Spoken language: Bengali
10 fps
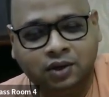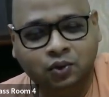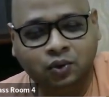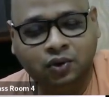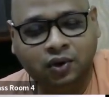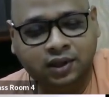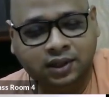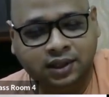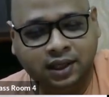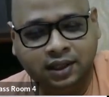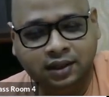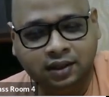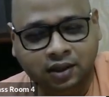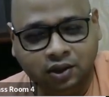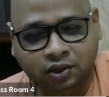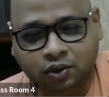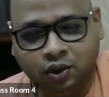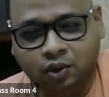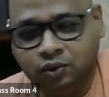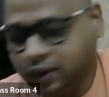স্কুল কলেজে যাই
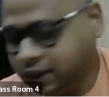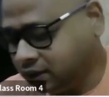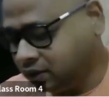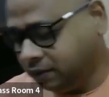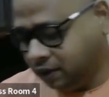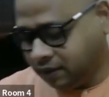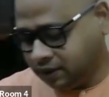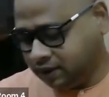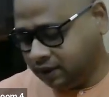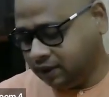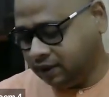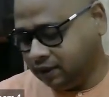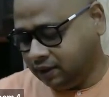তখন তো আর এরকম ইউনিভার্সিটি